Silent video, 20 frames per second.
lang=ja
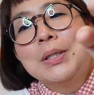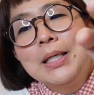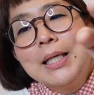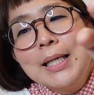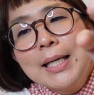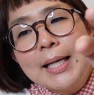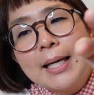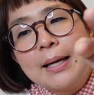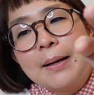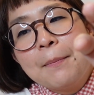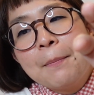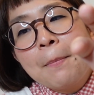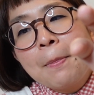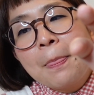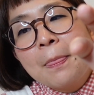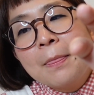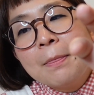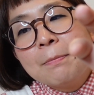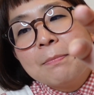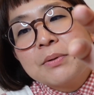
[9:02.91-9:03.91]
ので、
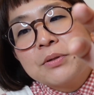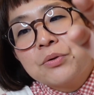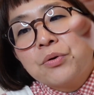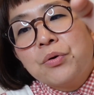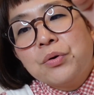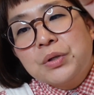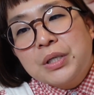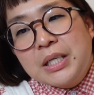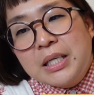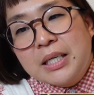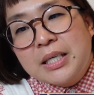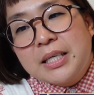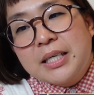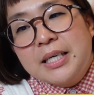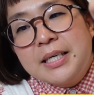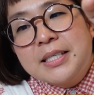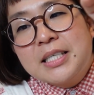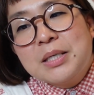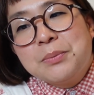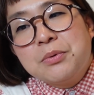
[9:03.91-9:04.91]
そこに
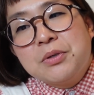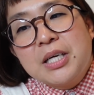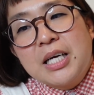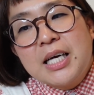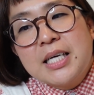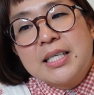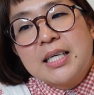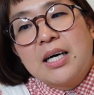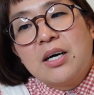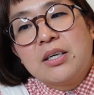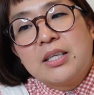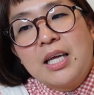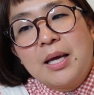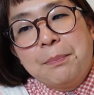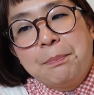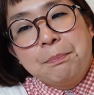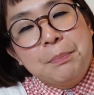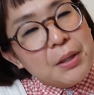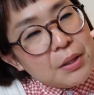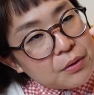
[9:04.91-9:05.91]
一部レーザーで
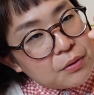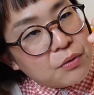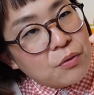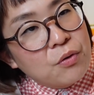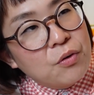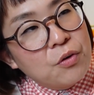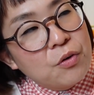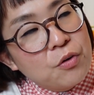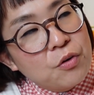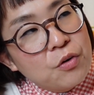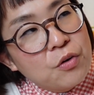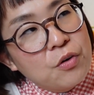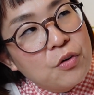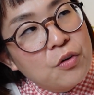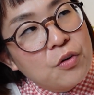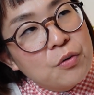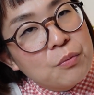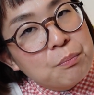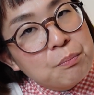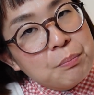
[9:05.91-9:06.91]
ピッと、
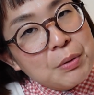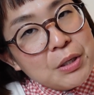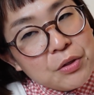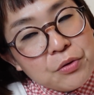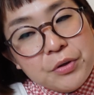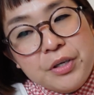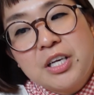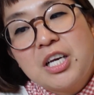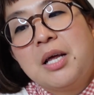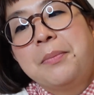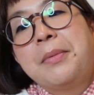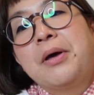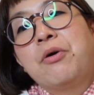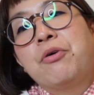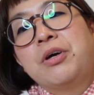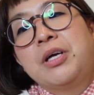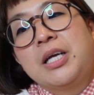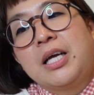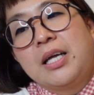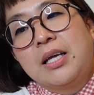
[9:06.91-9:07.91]
ピッと切れ目
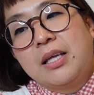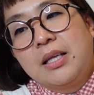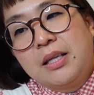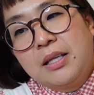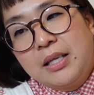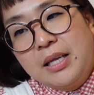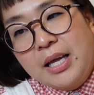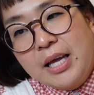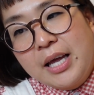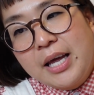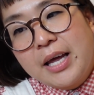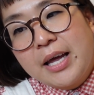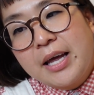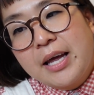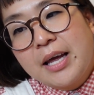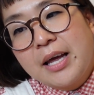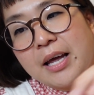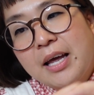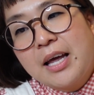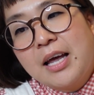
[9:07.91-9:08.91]
を入れ
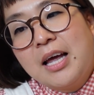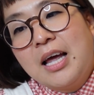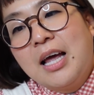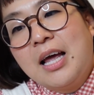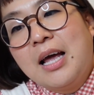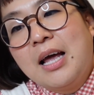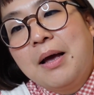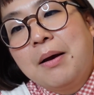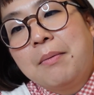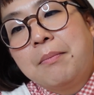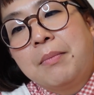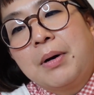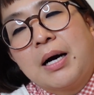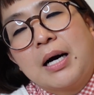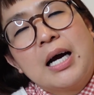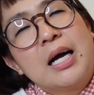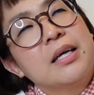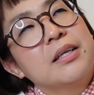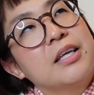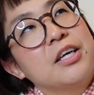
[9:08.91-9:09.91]
て、まあ
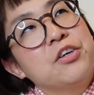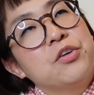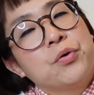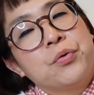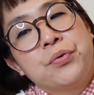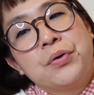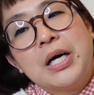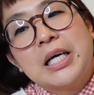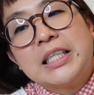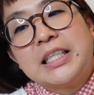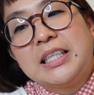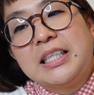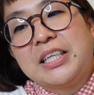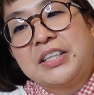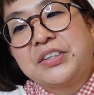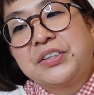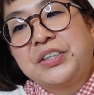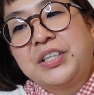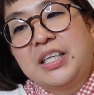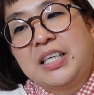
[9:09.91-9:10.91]
簡単に言うと孵化しや
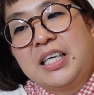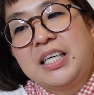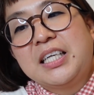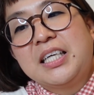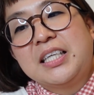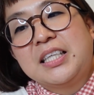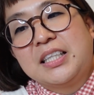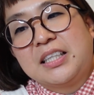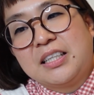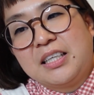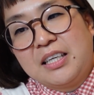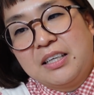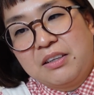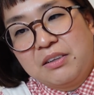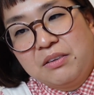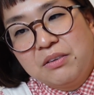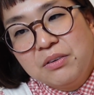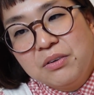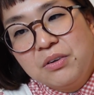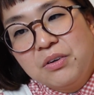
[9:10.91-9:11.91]
すいじゃないですけ
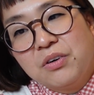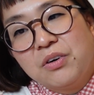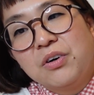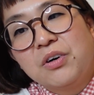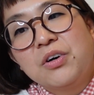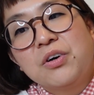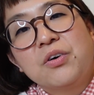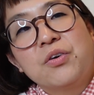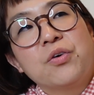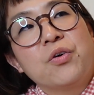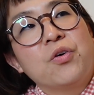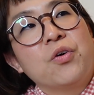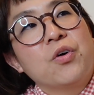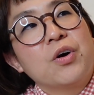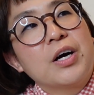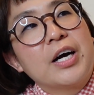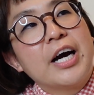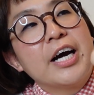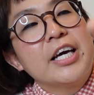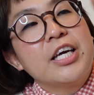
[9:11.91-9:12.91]
ど、こ
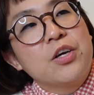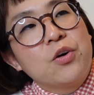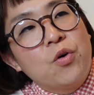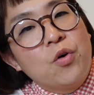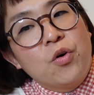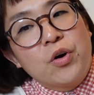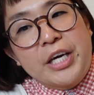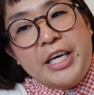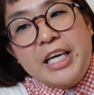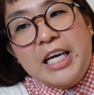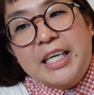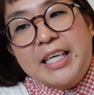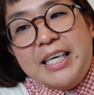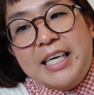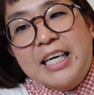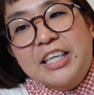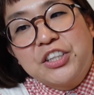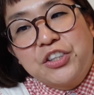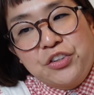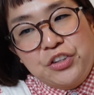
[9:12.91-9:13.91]
う開口、開き
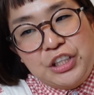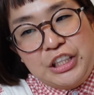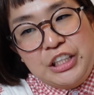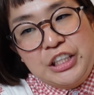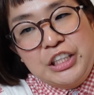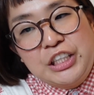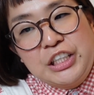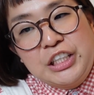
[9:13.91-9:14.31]
やすい